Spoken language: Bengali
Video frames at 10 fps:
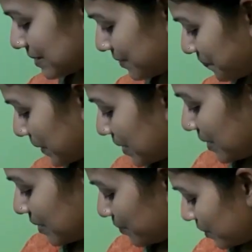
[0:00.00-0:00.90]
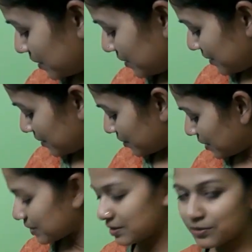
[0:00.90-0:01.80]
আছে পলিথিন দিয়ে করা
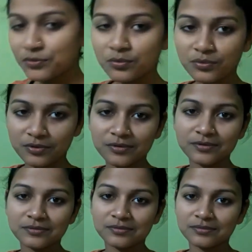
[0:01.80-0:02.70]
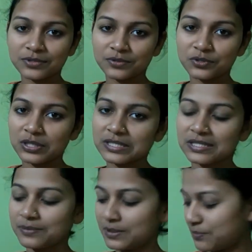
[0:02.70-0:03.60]
আছে কিন্তু তবুও একটু জলে
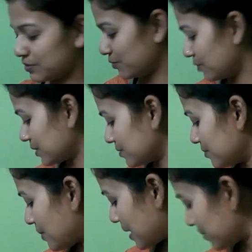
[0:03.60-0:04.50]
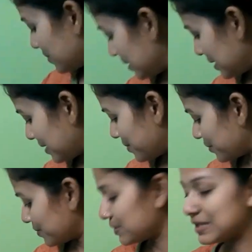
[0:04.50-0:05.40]
ছেটা ফেটা পড়েছে ওগুলো এখন বার করি দেখি
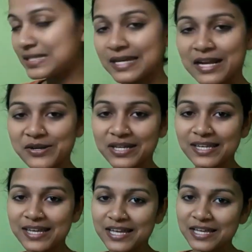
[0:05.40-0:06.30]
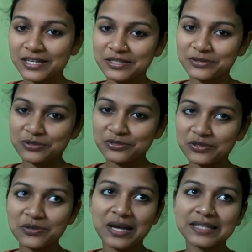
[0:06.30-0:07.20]
ভেতরে ভিড় দিয়ে গেল নাকি তো
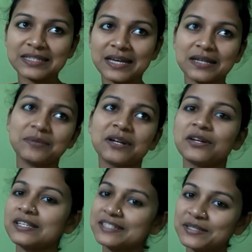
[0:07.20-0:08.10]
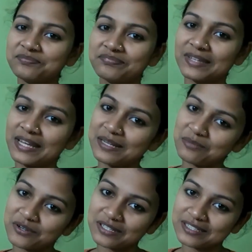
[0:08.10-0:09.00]
চলো আজকে আর ভালো লাগছে না এখানে
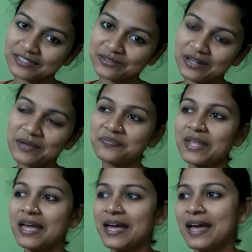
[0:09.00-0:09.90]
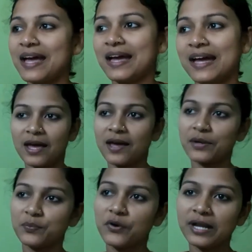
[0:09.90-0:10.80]
ব্লগটা শেষ করলাম
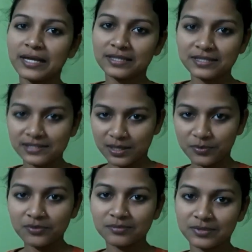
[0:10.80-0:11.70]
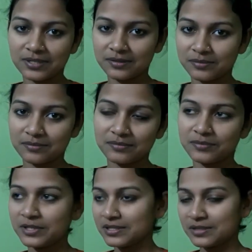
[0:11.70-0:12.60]
আর পরে একদিন যাব মানে
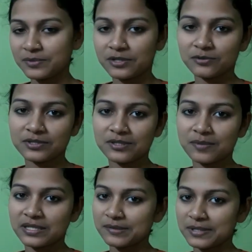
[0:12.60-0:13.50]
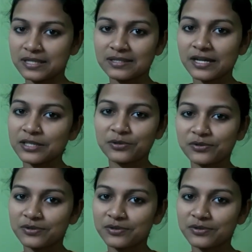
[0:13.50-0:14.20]
বিয়ের যে বেনারসি বা রিসেপশানের শাড়িগুলো